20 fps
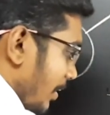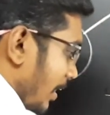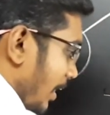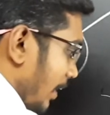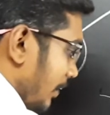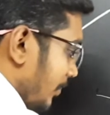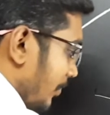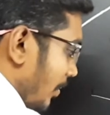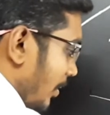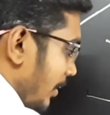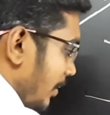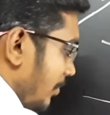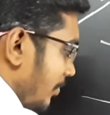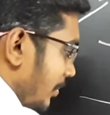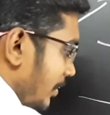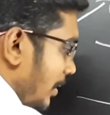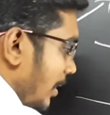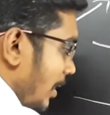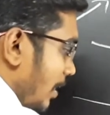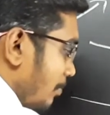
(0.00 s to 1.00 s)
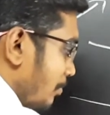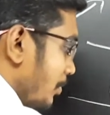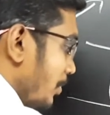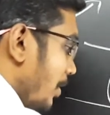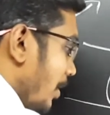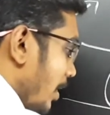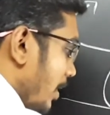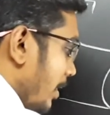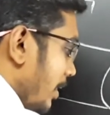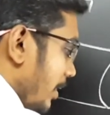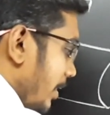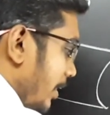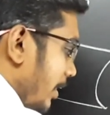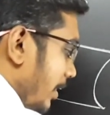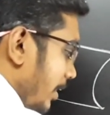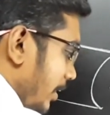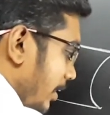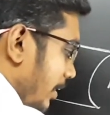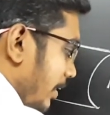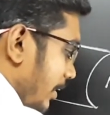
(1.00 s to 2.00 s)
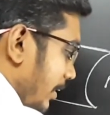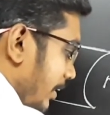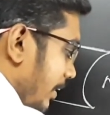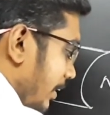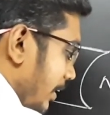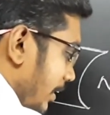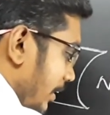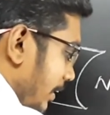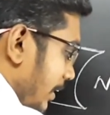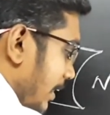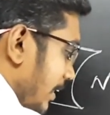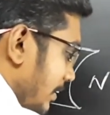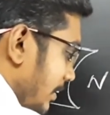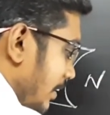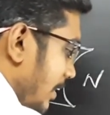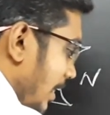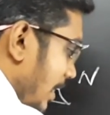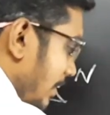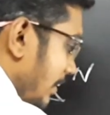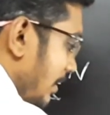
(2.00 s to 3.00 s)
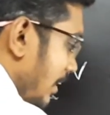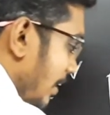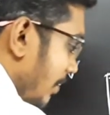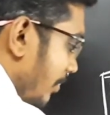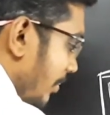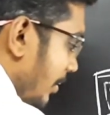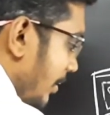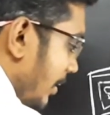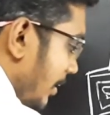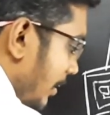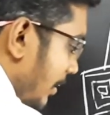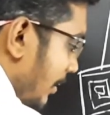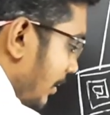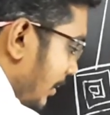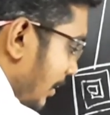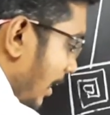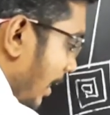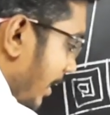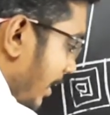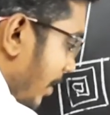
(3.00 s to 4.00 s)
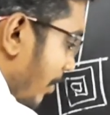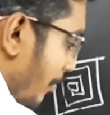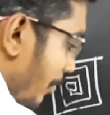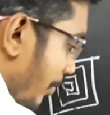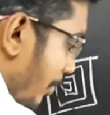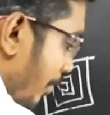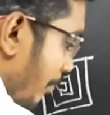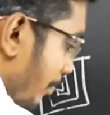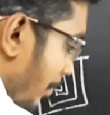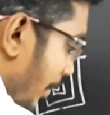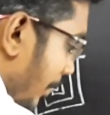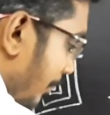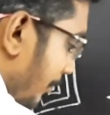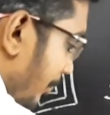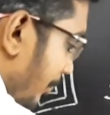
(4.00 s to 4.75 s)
ஆக்சுவலாக இது வந்து நான் முன்னாடி எக்ஸ்ரேஸில் வந்து இந்த ஐடியா கொடுத்துருப்பான்